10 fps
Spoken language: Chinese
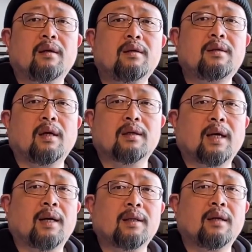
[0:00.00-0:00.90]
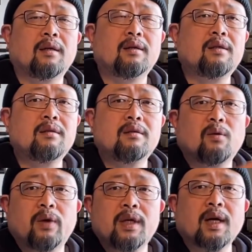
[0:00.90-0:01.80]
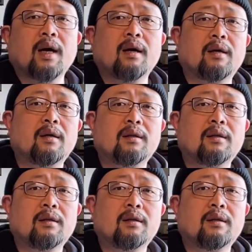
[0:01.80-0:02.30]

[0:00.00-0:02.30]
你想啥呢？您自己回去看看，